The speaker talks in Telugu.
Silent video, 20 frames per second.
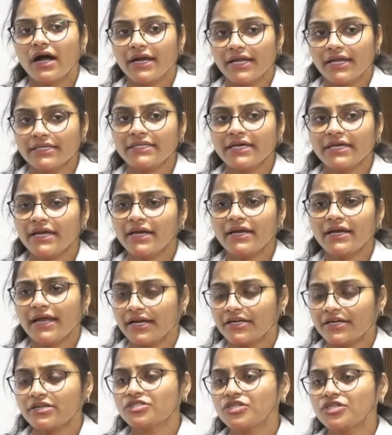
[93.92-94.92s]
అడిగితే
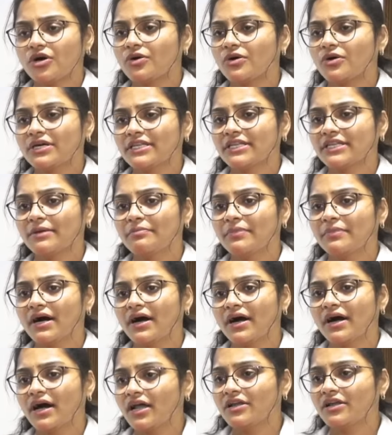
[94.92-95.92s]
ఎలక్ట్రిక్ షాక్
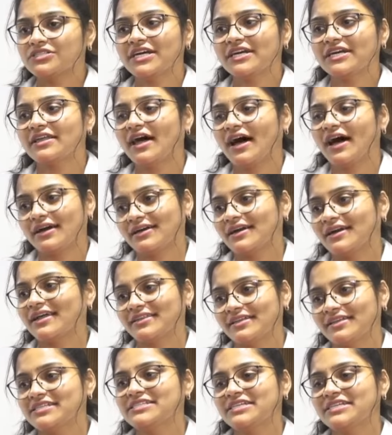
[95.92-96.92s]
కొట్టిందమ్మా కాలు చెట్లు
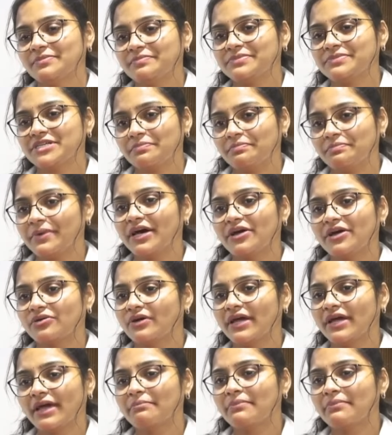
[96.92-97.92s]
ఆటలేదని చెప్పి
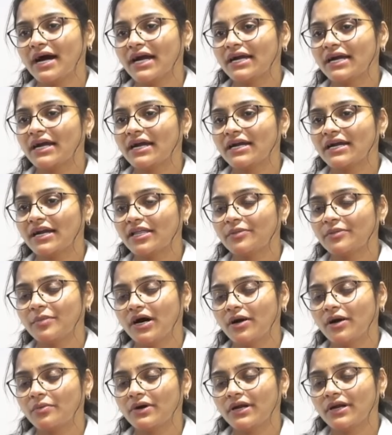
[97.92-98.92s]
చెప్పారు ఏం మాట్లాడలేదు
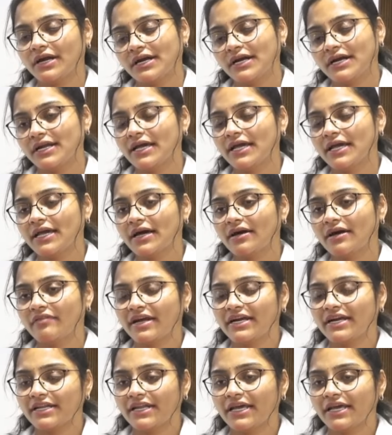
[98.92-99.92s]
బాబు అని అంటే ఇంకా
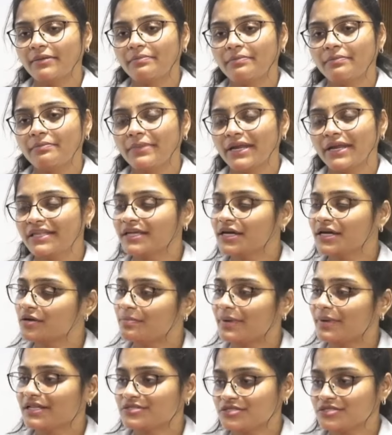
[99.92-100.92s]
వెంటనే
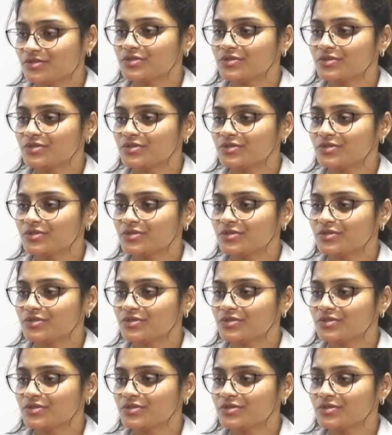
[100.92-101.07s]
బ్రీదింగ్ పల్స్